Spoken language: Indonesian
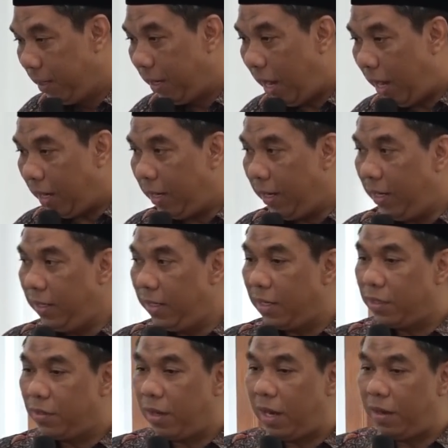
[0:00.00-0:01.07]

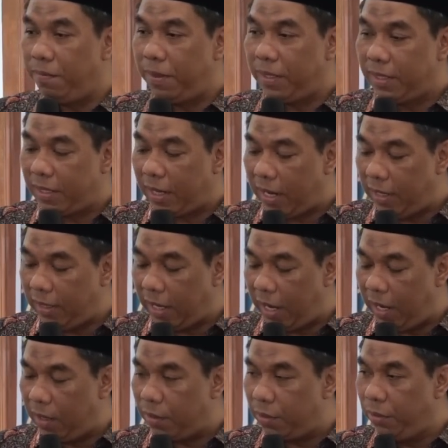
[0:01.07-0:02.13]
Akhirnya sahabat Said
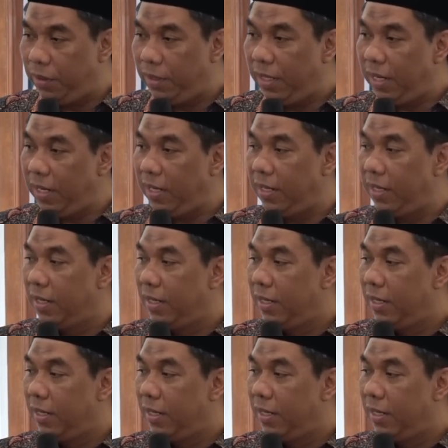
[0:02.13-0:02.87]
Al-Khudri